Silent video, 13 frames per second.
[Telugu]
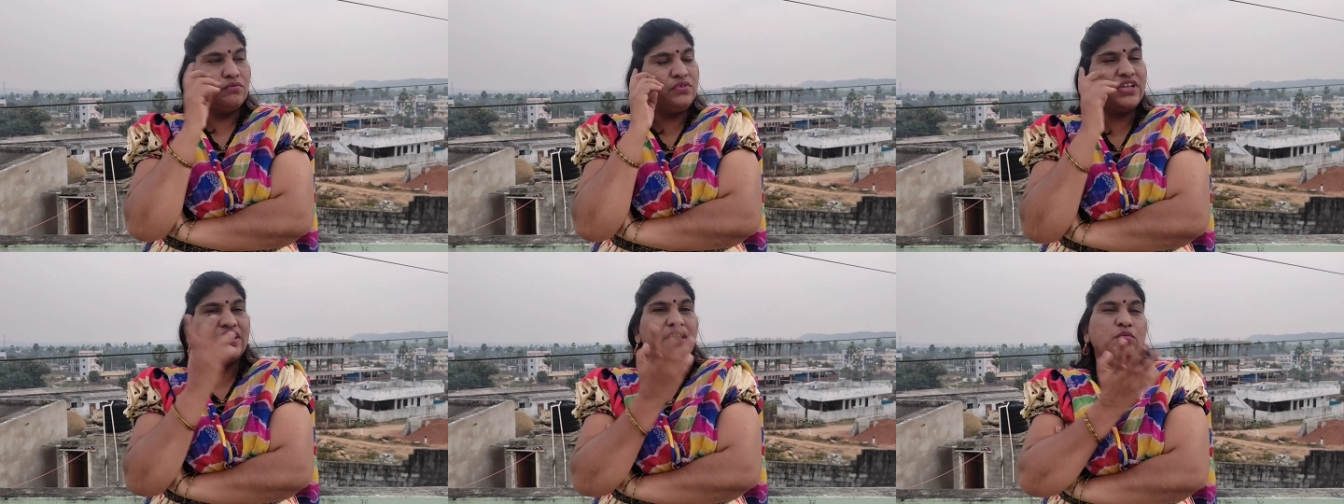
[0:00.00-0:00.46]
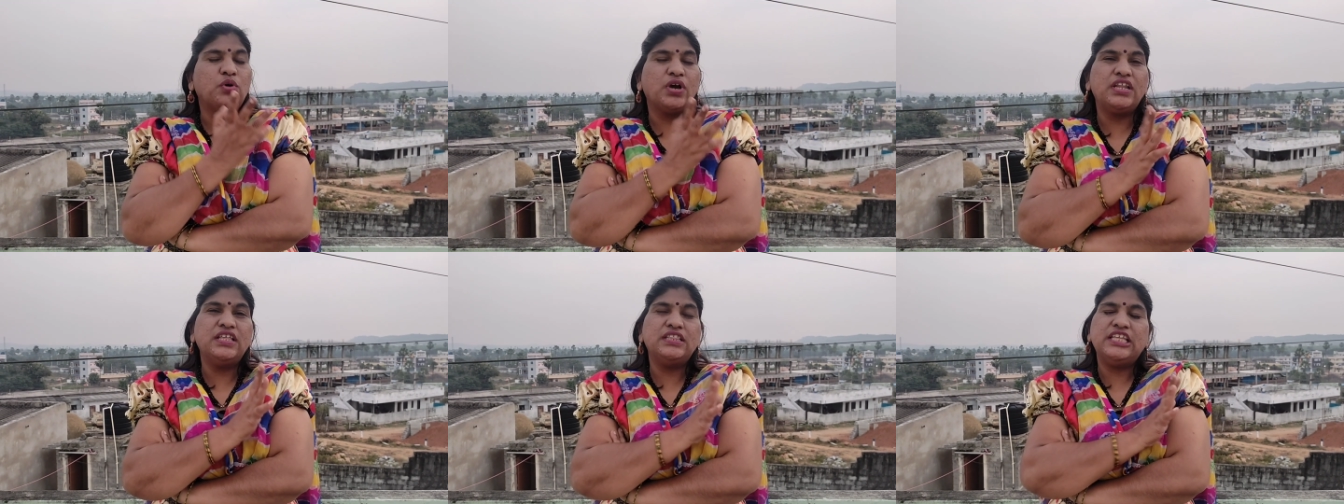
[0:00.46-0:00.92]
ఉంటుందేమో
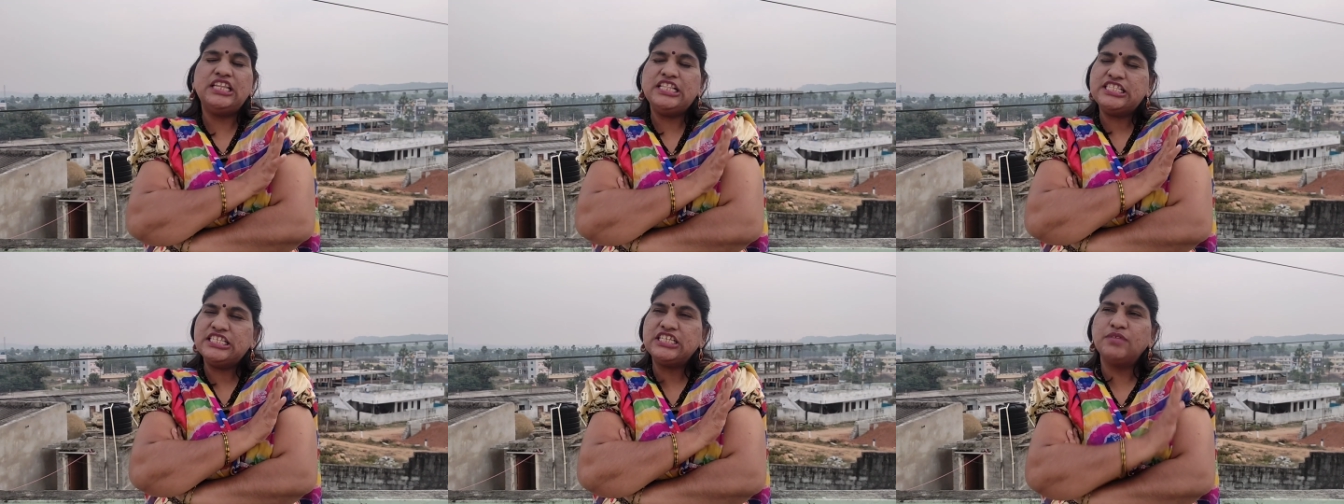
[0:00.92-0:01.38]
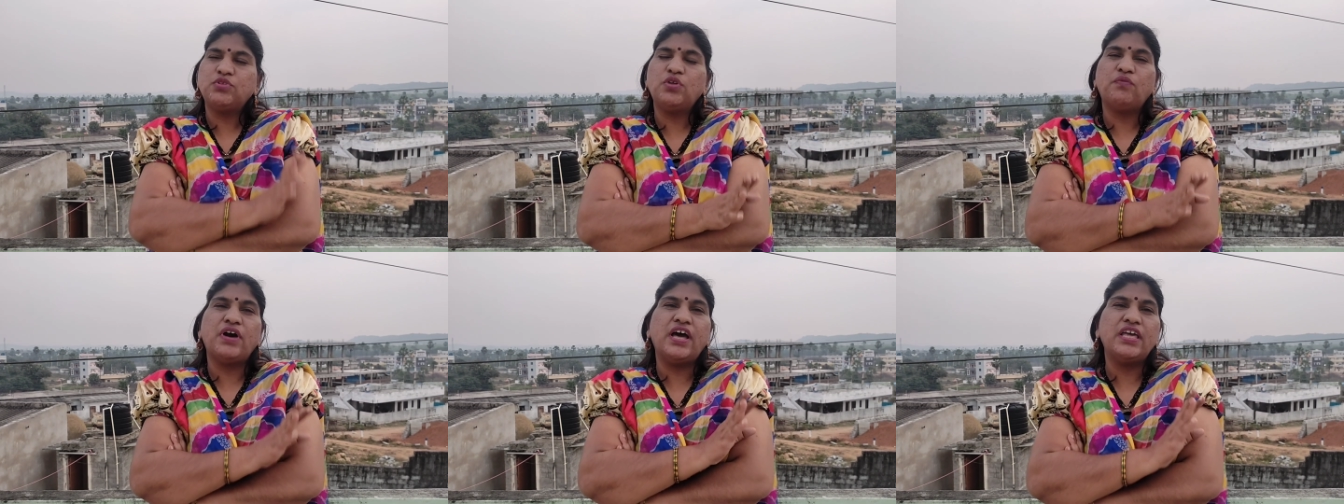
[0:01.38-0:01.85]
కానీ దీనికి నిజంగా
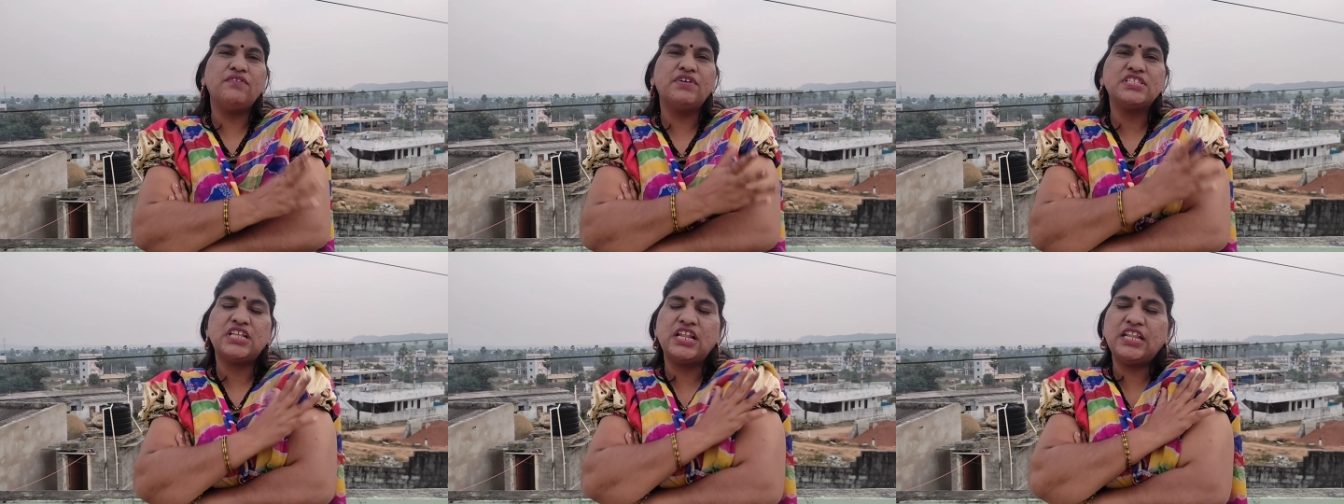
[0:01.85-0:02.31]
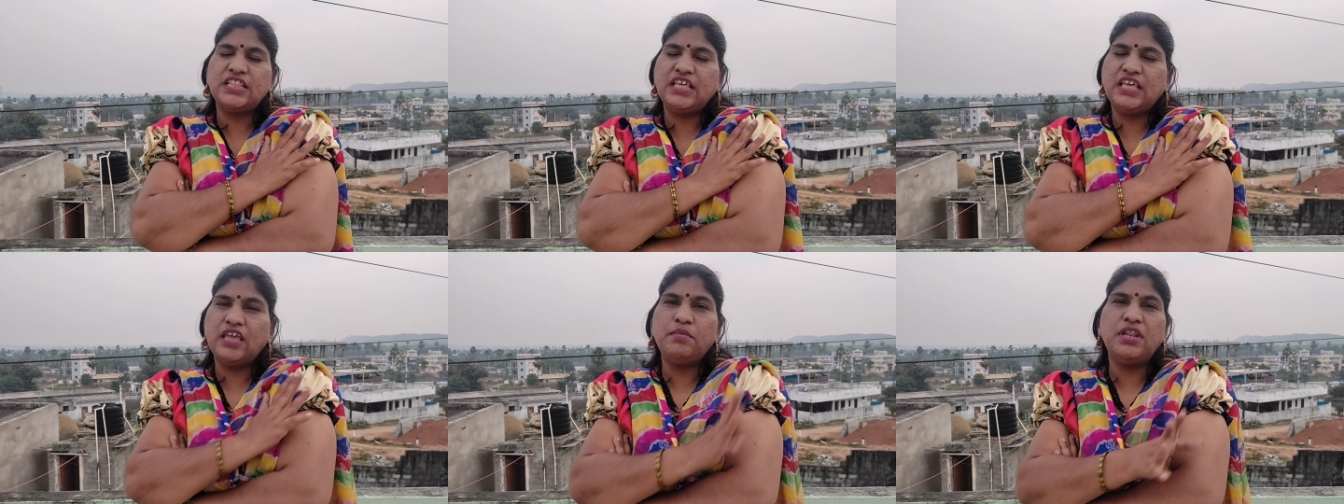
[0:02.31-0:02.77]
ఎత్తున వాయి వరుసలు
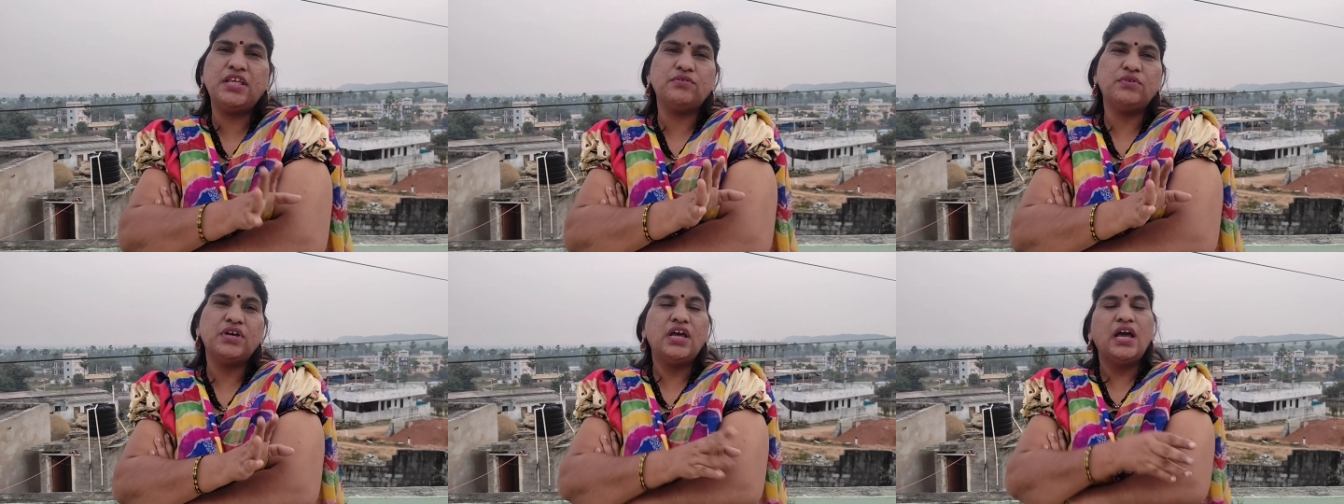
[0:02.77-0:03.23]
అనేది ఏమీ లేదు